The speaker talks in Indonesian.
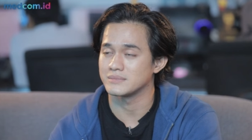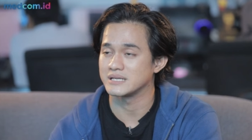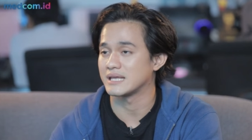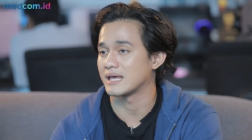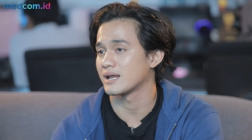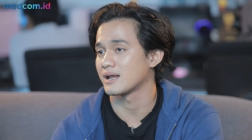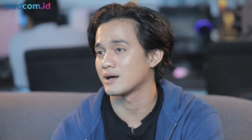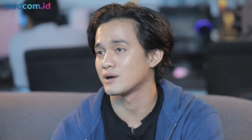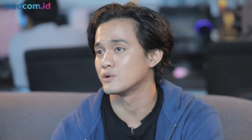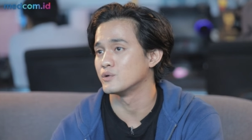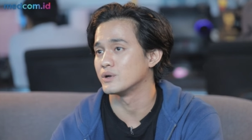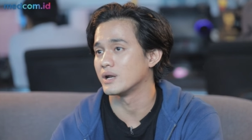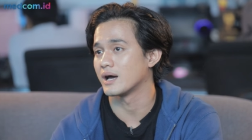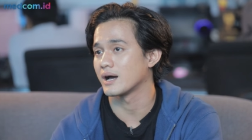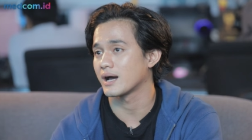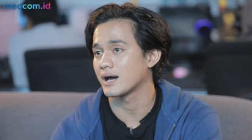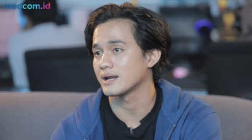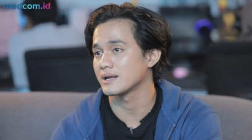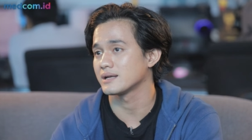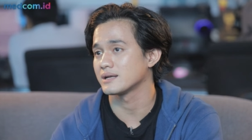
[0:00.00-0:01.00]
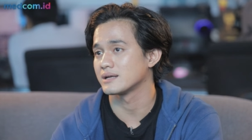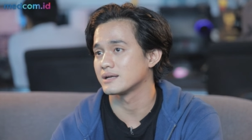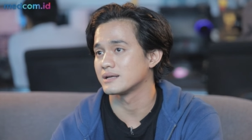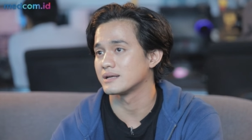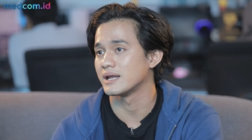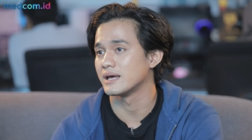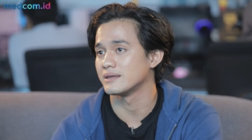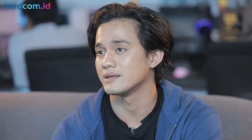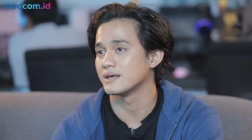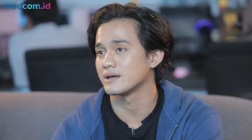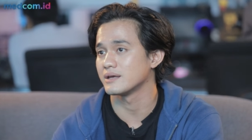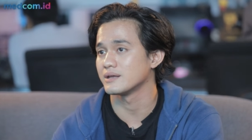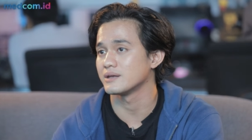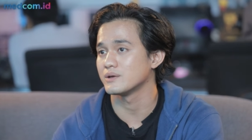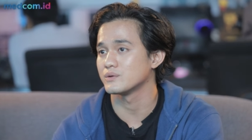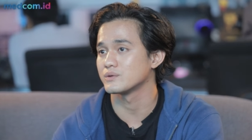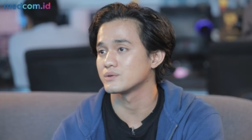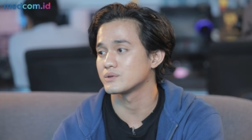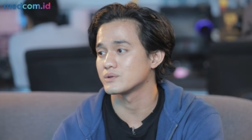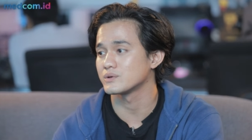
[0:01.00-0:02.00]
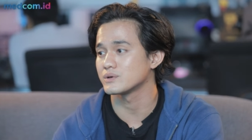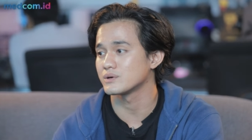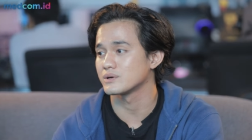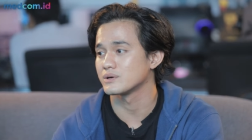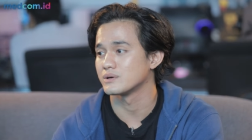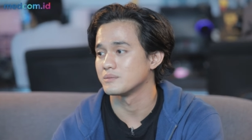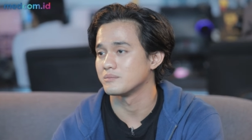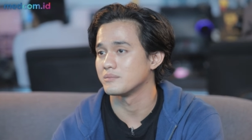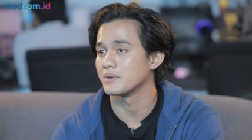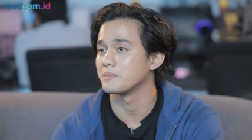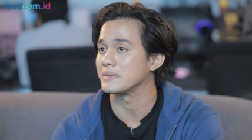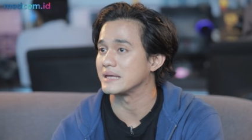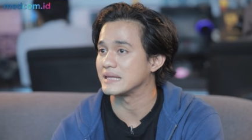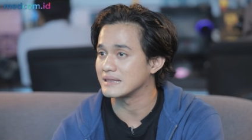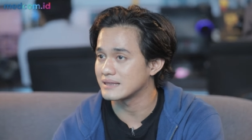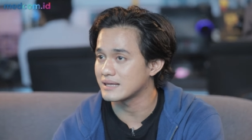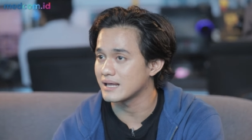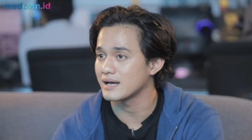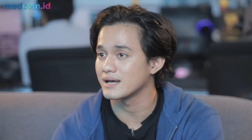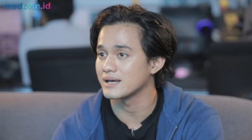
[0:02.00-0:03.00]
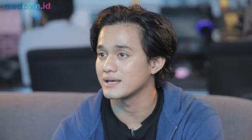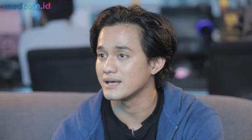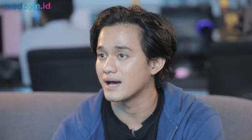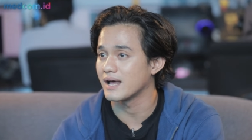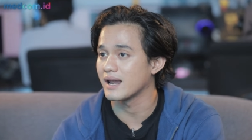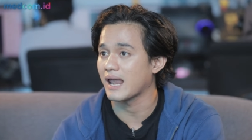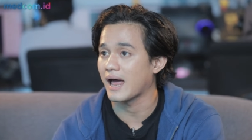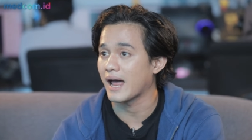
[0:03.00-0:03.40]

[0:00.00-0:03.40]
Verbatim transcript: menyalahgunakan dan yang ini untuk meminta yang